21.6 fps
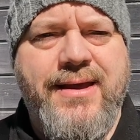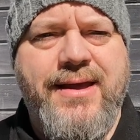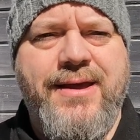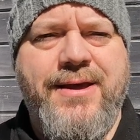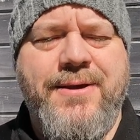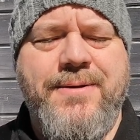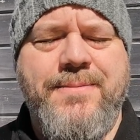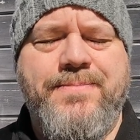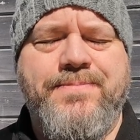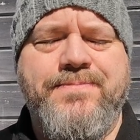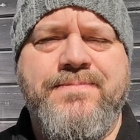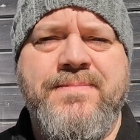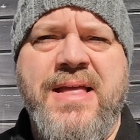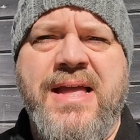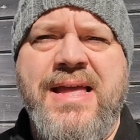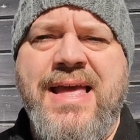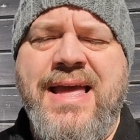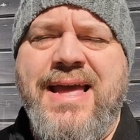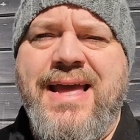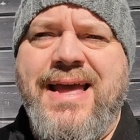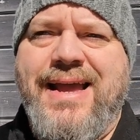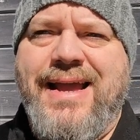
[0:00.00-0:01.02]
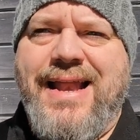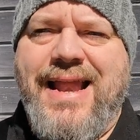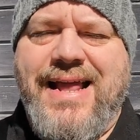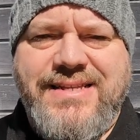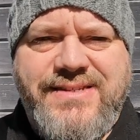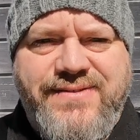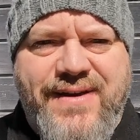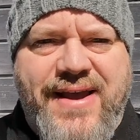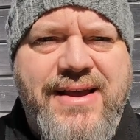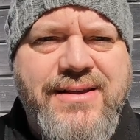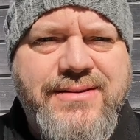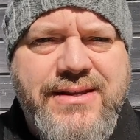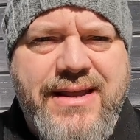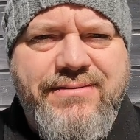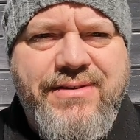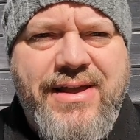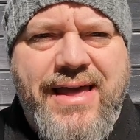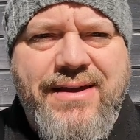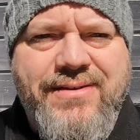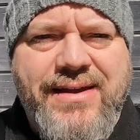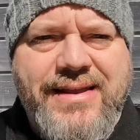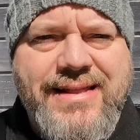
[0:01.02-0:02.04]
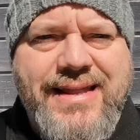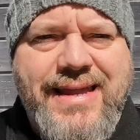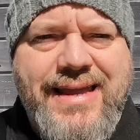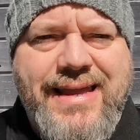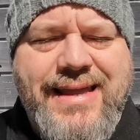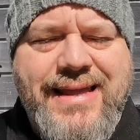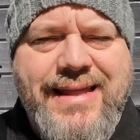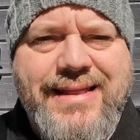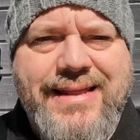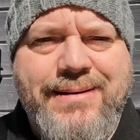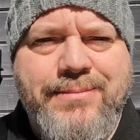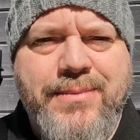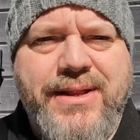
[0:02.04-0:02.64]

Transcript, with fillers: Euh, la différence avec, des,